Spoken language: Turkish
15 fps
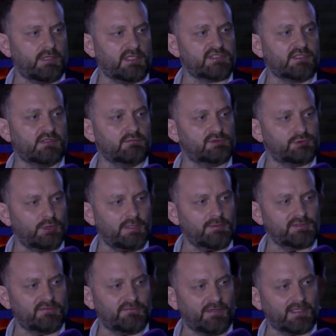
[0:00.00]
başkanımız
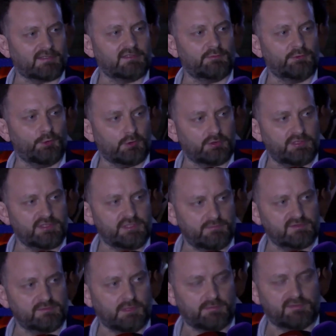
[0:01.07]
söylemişti farklı bir yortu
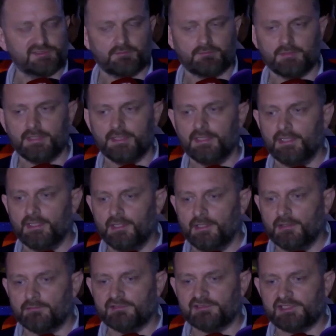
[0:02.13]
işimiz var bizim.
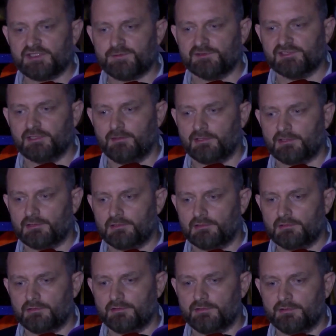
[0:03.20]
Biz hiçbir zaman
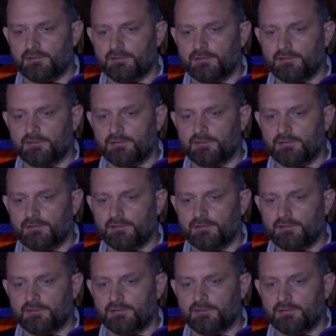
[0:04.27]
e,